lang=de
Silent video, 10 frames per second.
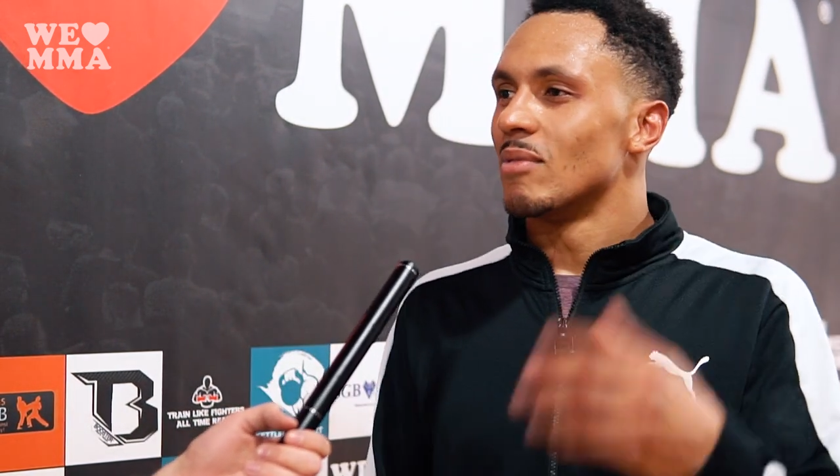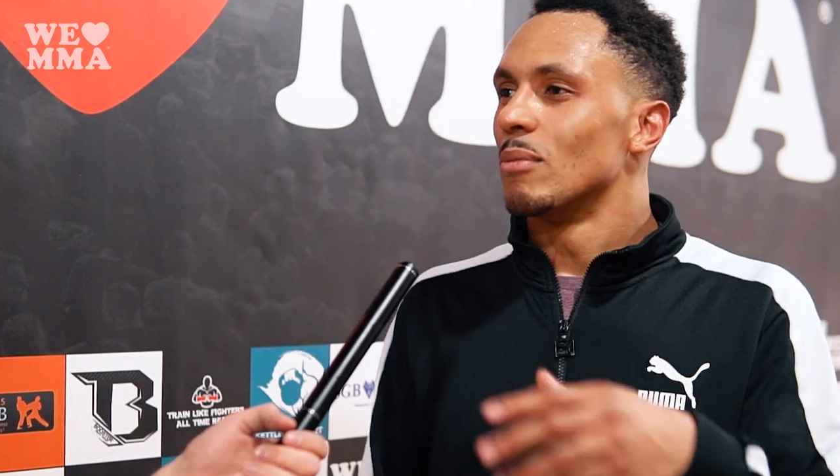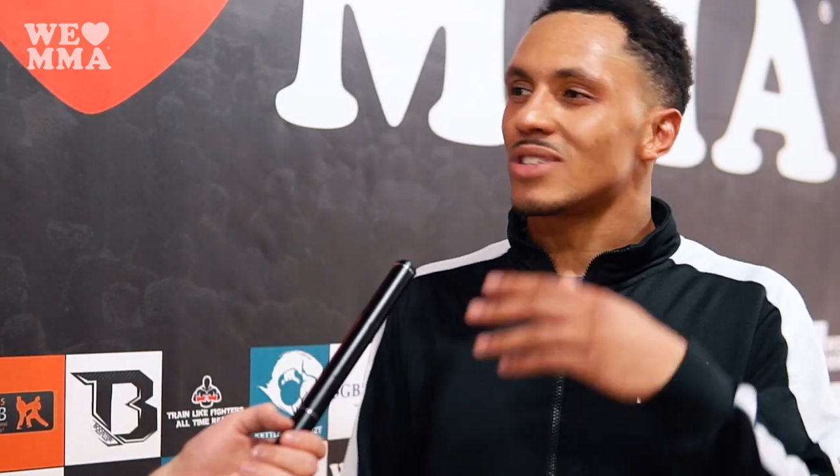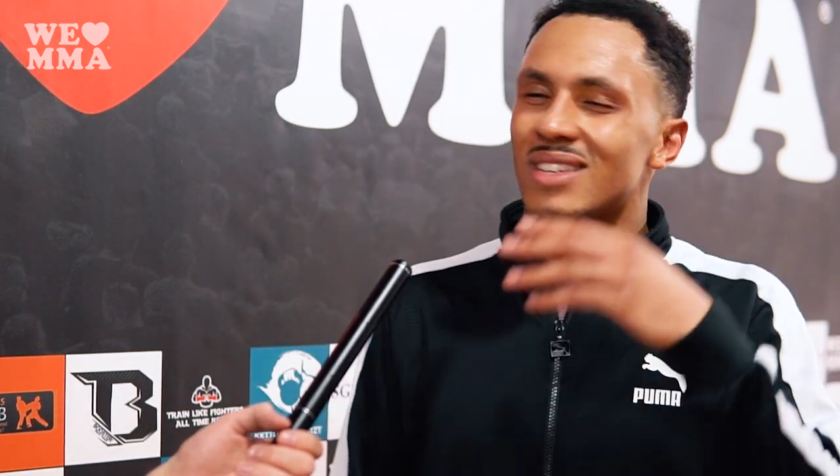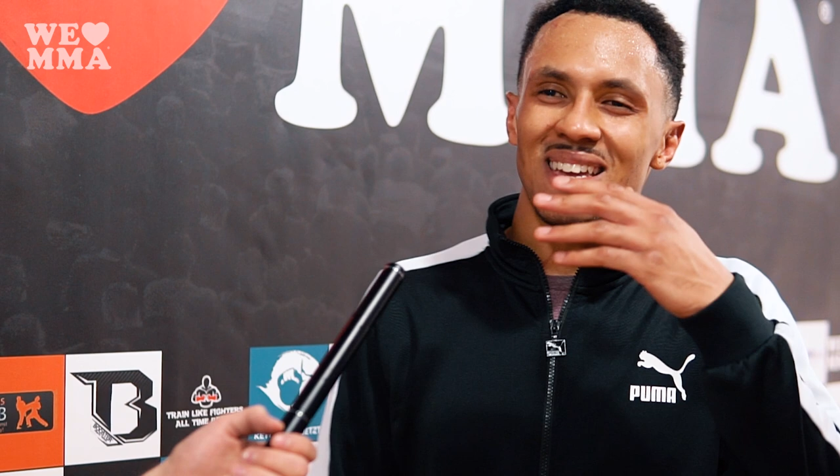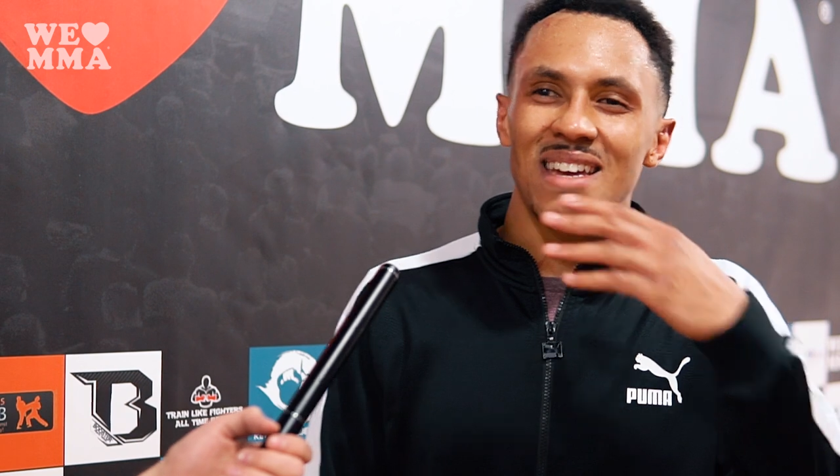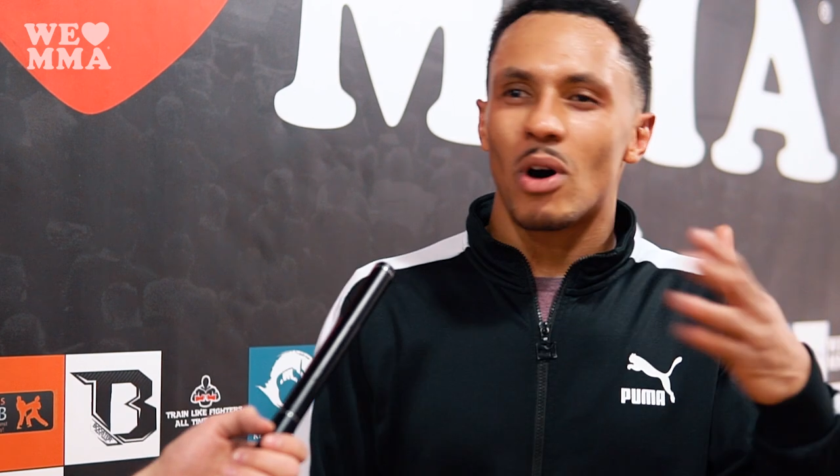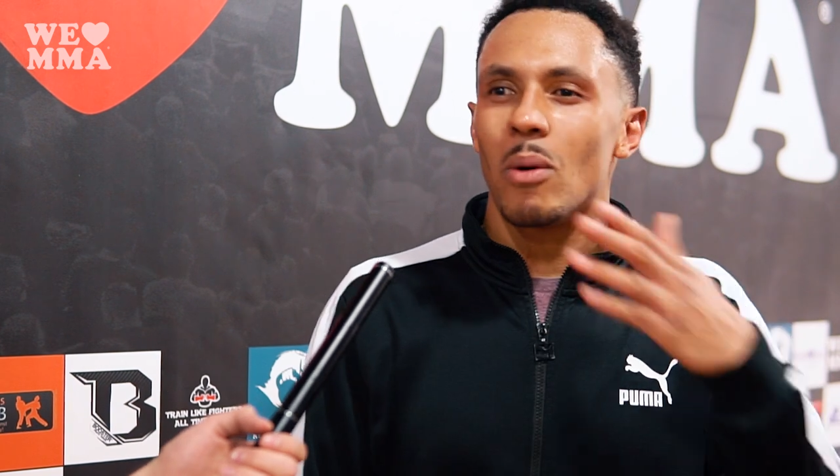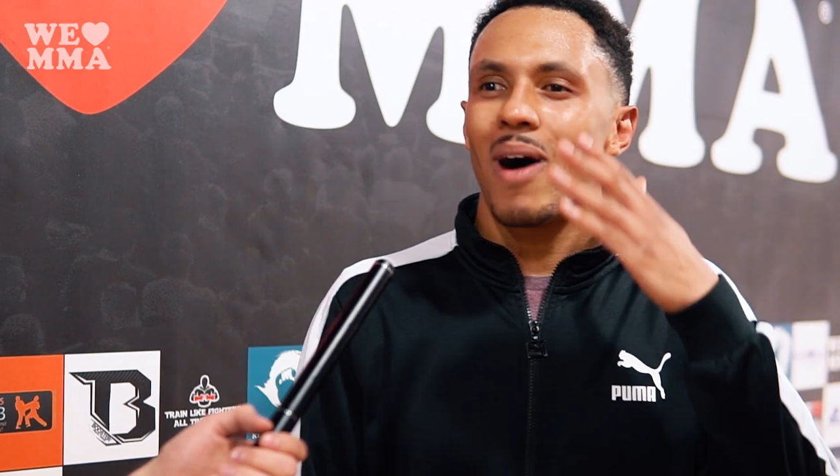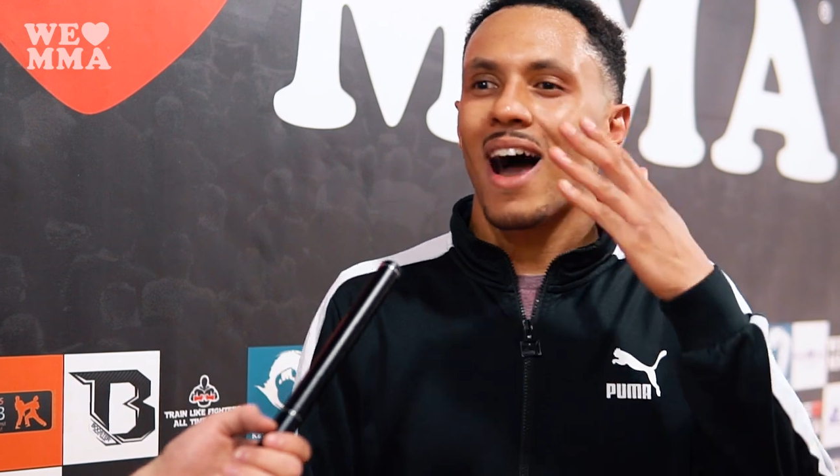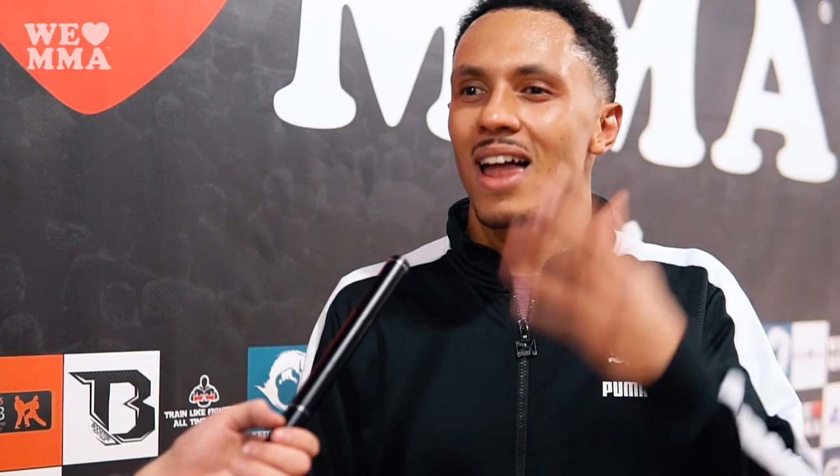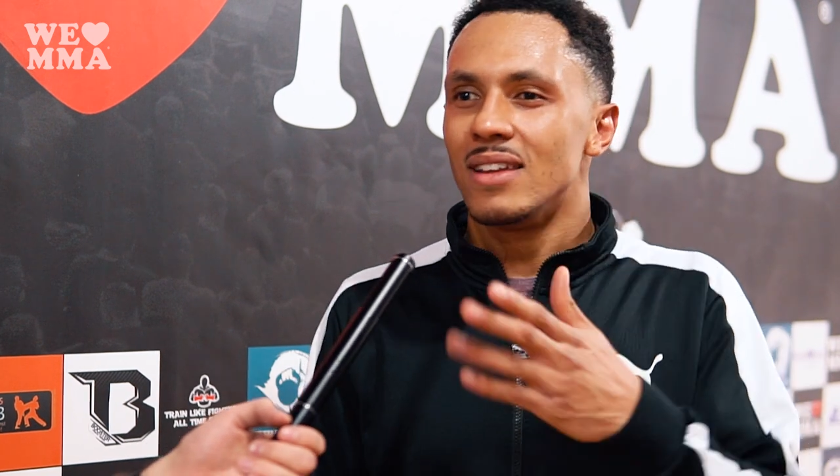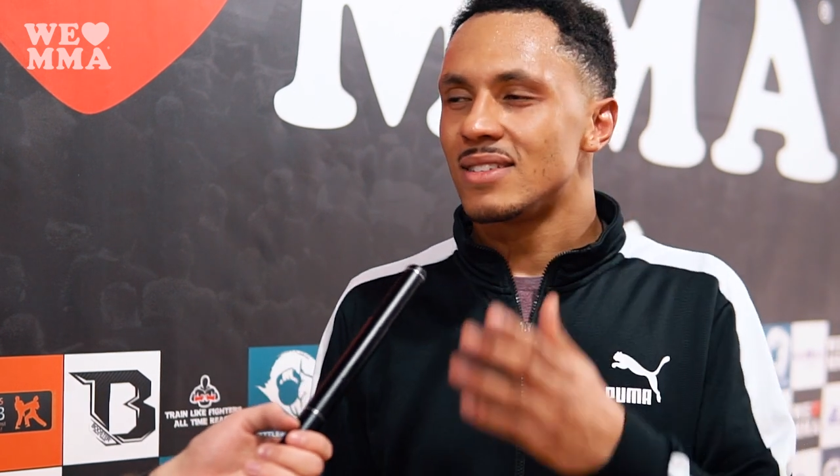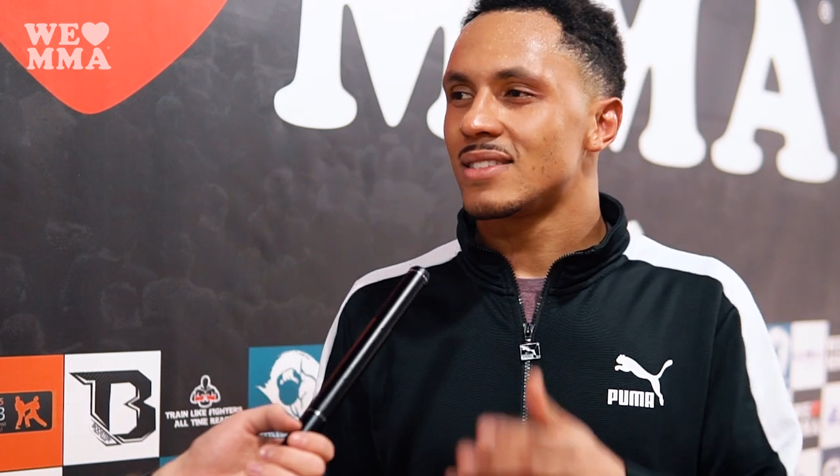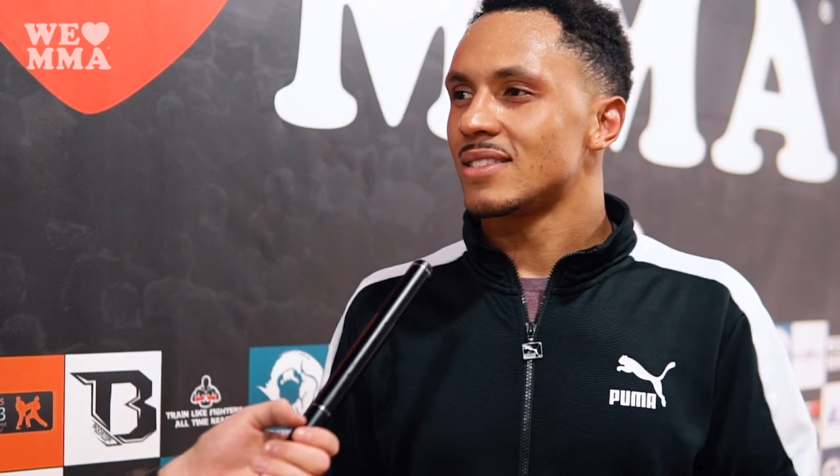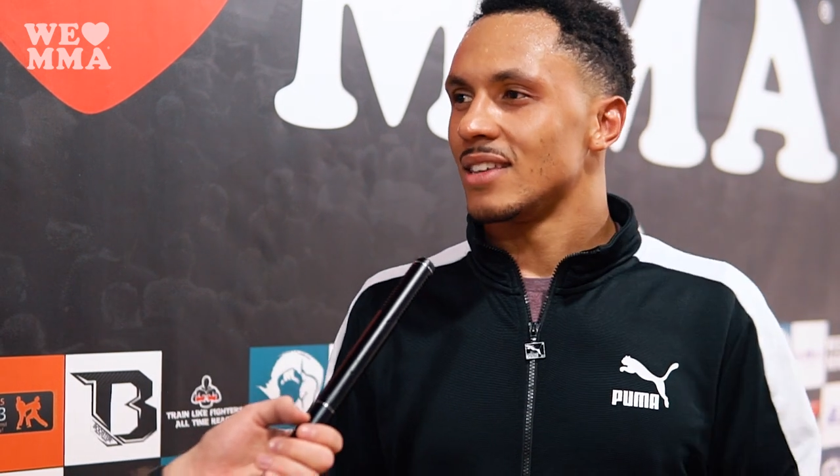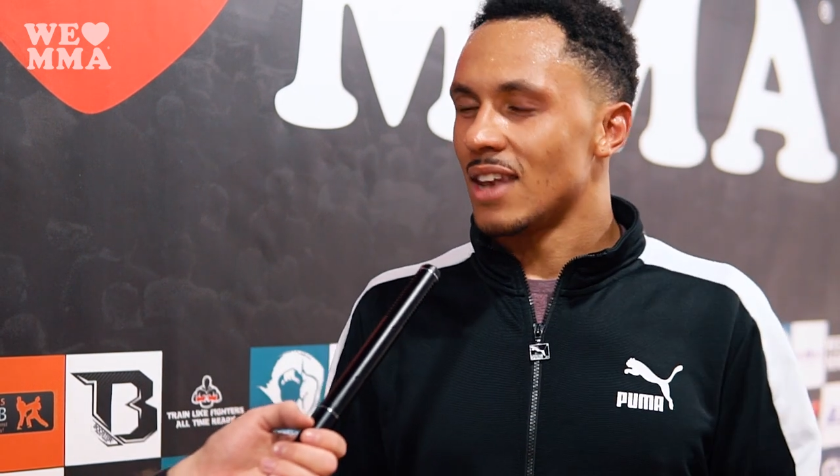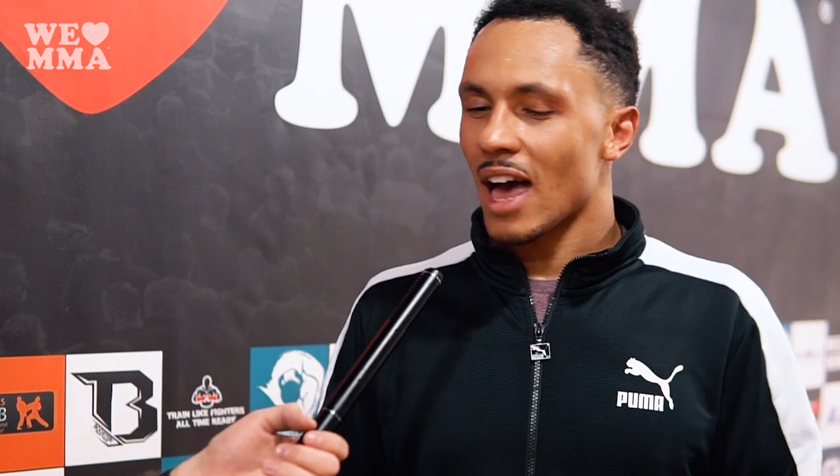man muss sich immer um alles in,